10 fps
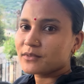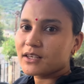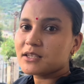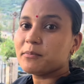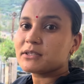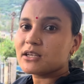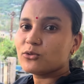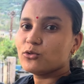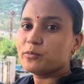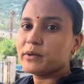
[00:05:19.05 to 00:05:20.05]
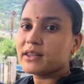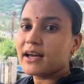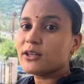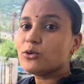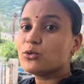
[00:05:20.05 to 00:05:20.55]
कि जब बच्चा दूध पीता
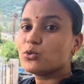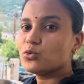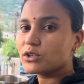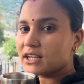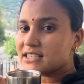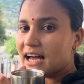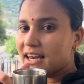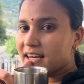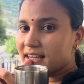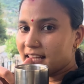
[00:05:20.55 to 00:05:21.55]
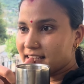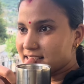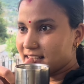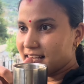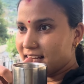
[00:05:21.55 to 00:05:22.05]
है तो दूध का छाला रहता है
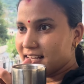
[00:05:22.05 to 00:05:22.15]
ऐसे ये